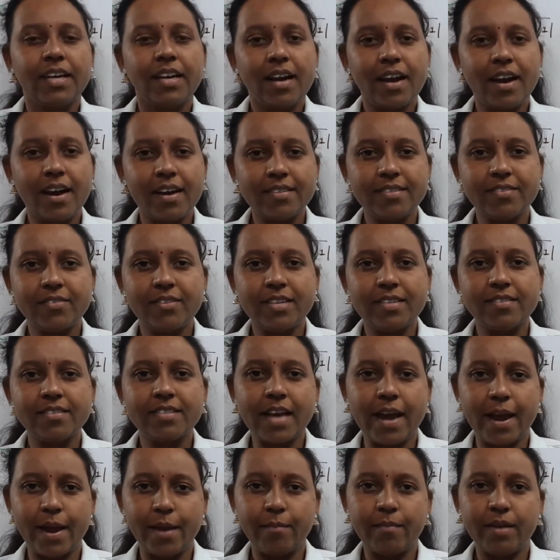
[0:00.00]
ஹாய் ஸ்டூடெண்ட்ஸ்
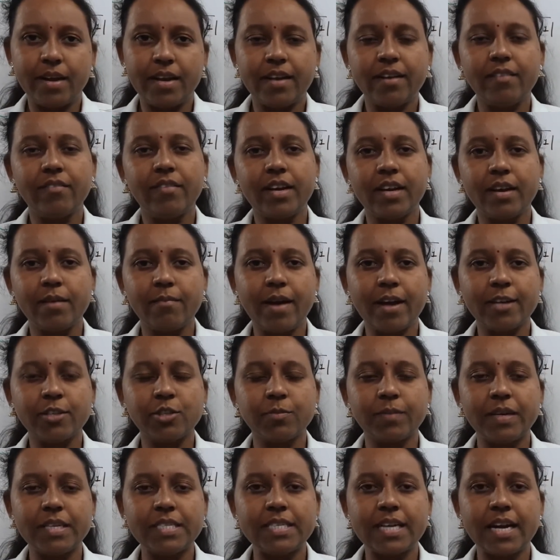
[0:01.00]
ஐ எம் மலர் வெல்கம் பேக்
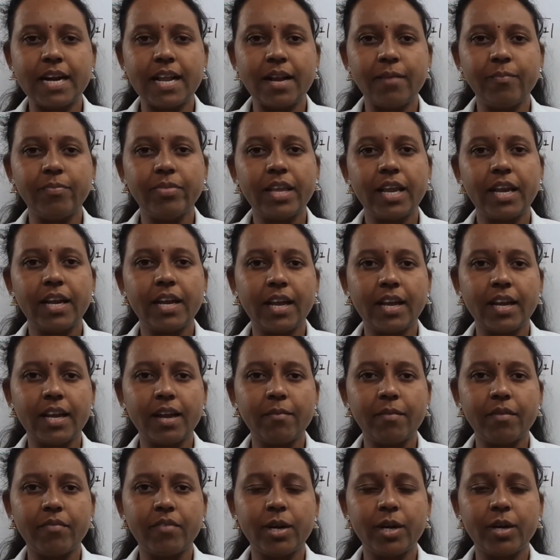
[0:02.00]
டு மை சேனல் இன்னைக்கு
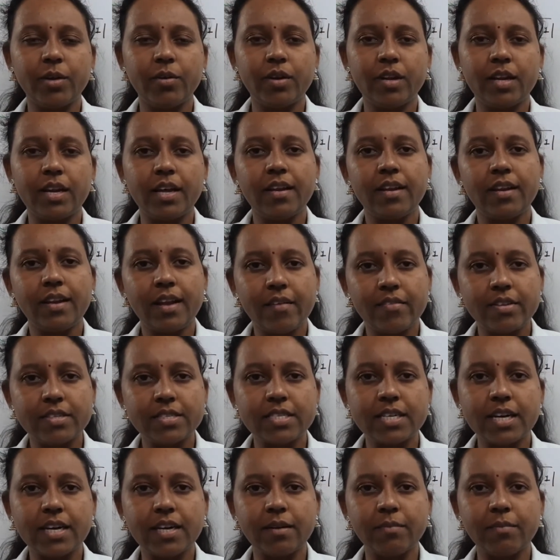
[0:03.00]
நம்ம வீடியோவில் லெவன்த்
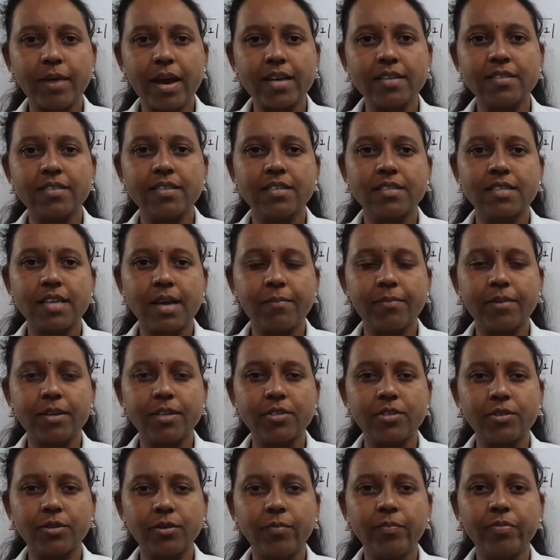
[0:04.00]
ஸ்டாண்டர்ட் மேக்ஸ் சாப்டர்
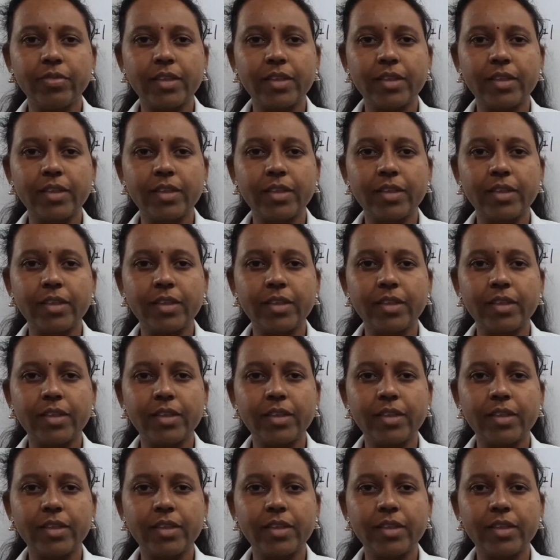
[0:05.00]
டூ